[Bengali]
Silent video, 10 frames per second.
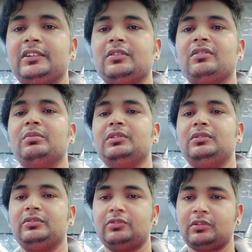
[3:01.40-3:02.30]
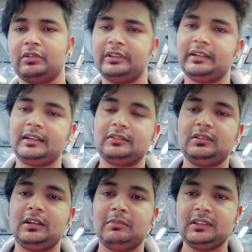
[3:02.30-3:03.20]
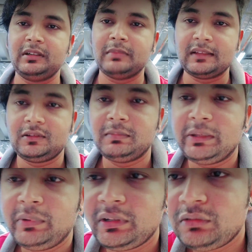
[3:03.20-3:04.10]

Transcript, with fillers: একটা সংঘবদ্ধ চক্র এটা আসলে আমাদের বাস্তব লাইফে